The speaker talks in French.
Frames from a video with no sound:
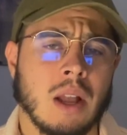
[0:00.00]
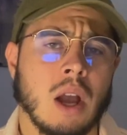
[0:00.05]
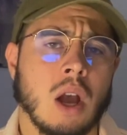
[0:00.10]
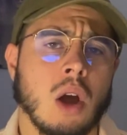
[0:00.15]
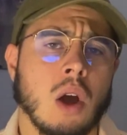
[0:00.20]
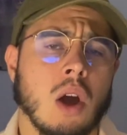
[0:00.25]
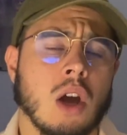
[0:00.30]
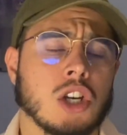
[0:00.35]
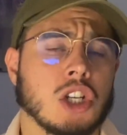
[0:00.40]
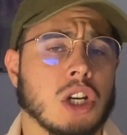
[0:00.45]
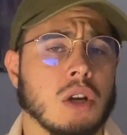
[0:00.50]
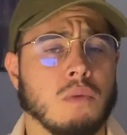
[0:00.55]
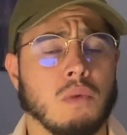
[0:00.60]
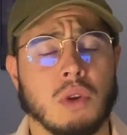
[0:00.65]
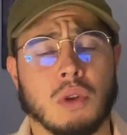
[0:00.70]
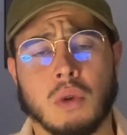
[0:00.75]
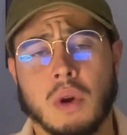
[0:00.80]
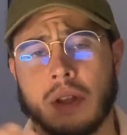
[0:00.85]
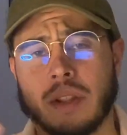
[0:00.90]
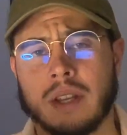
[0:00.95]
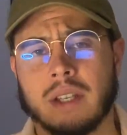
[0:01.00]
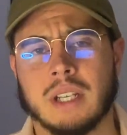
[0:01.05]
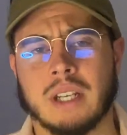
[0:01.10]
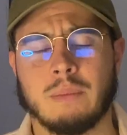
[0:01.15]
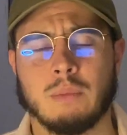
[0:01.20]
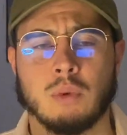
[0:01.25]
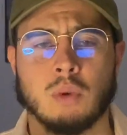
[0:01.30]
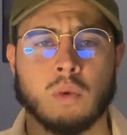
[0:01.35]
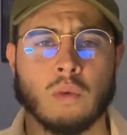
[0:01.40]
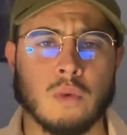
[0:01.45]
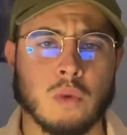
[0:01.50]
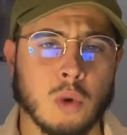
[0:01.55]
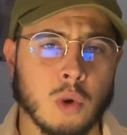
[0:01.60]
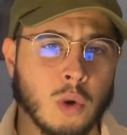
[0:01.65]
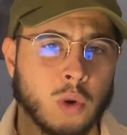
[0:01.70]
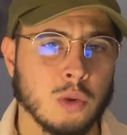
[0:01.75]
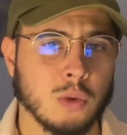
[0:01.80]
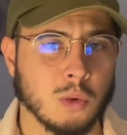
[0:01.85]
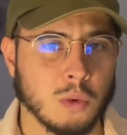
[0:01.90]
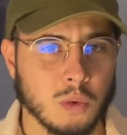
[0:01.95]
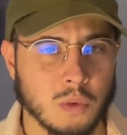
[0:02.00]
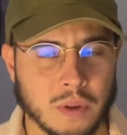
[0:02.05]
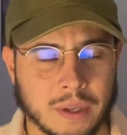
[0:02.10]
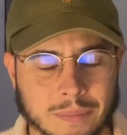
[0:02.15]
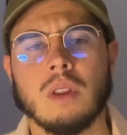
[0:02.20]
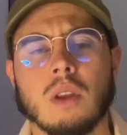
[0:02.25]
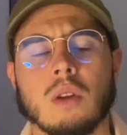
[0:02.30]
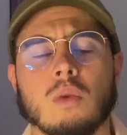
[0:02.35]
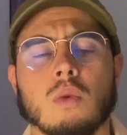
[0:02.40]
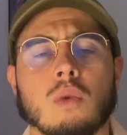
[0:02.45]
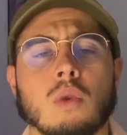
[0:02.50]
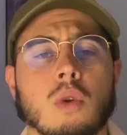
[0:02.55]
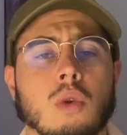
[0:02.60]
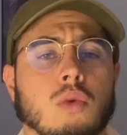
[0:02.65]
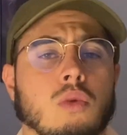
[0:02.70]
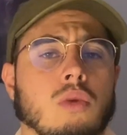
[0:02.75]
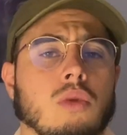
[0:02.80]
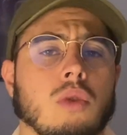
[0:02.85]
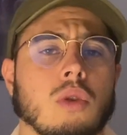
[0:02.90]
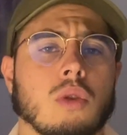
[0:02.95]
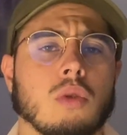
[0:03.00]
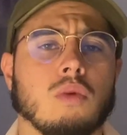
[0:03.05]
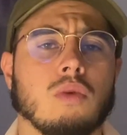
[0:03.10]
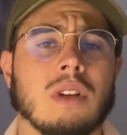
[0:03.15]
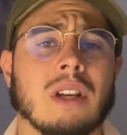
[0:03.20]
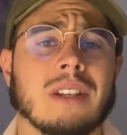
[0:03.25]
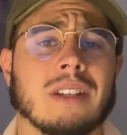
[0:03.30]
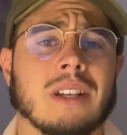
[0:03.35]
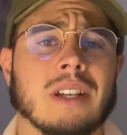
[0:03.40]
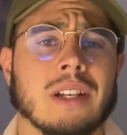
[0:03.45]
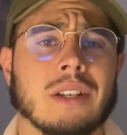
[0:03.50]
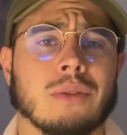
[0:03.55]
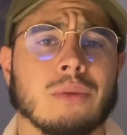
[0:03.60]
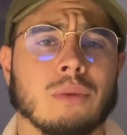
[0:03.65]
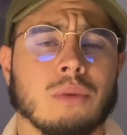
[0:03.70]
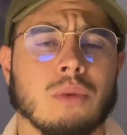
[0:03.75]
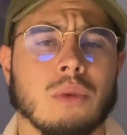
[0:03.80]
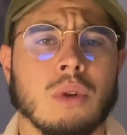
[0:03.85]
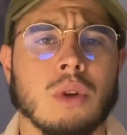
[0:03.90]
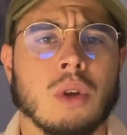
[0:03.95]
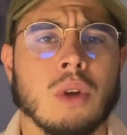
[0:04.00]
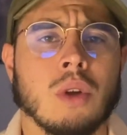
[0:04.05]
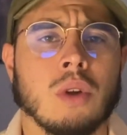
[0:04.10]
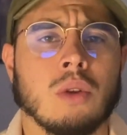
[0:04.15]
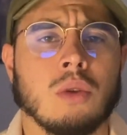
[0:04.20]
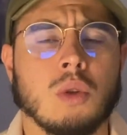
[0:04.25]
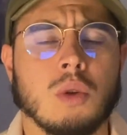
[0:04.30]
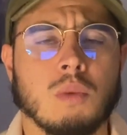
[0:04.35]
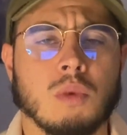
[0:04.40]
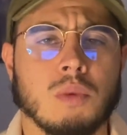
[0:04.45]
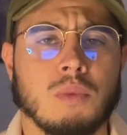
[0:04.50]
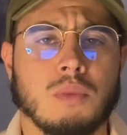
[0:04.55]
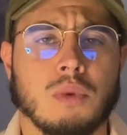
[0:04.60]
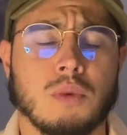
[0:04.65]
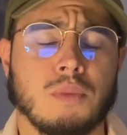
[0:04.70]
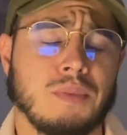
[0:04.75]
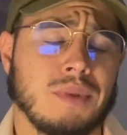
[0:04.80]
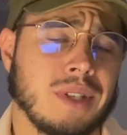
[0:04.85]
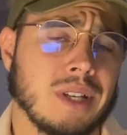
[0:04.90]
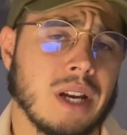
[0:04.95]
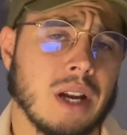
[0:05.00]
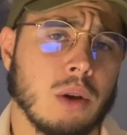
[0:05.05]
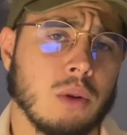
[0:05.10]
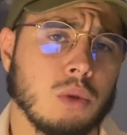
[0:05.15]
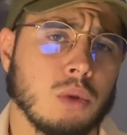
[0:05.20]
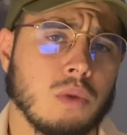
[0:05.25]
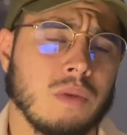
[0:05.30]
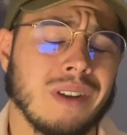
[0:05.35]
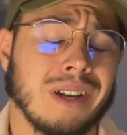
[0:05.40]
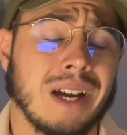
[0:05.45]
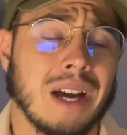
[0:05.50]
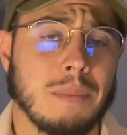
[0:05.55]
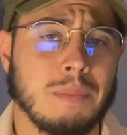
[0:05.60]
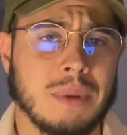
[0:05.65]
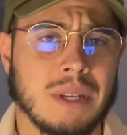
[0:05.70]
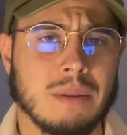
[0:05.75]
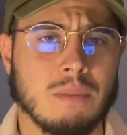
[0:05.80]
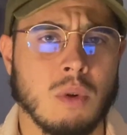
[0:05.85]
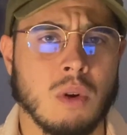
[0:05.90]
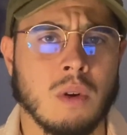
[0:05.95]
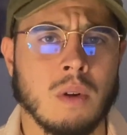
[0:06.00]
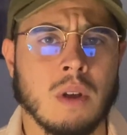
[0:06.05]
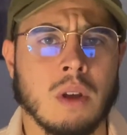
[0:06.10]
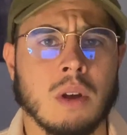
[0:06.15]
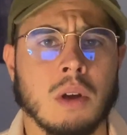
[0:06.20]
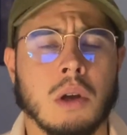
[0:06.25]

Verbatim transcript: à chaque fois dans la description, vous retrouvez donc toute, la sélection de, monde, pour que vous puissiez la retrouver rapidement.